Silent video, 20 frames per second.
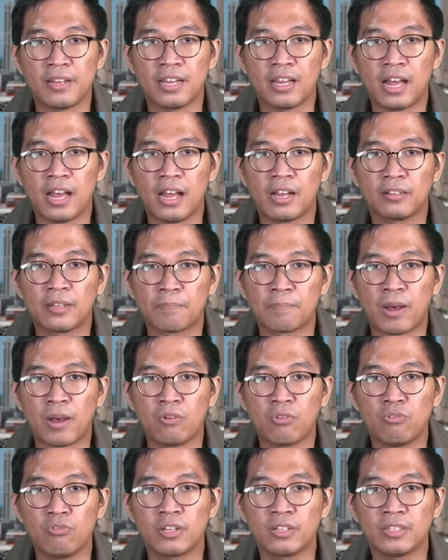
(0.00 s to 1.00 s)
ang
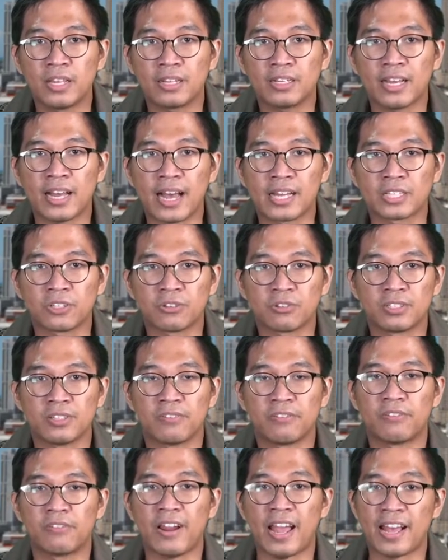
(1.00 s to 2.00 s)
napaulat na kaso sa
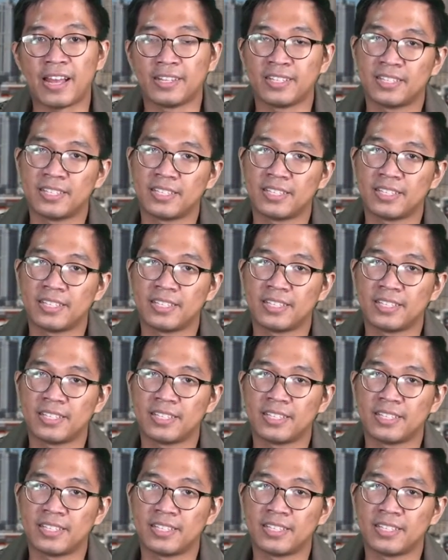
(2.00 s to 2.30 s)
France.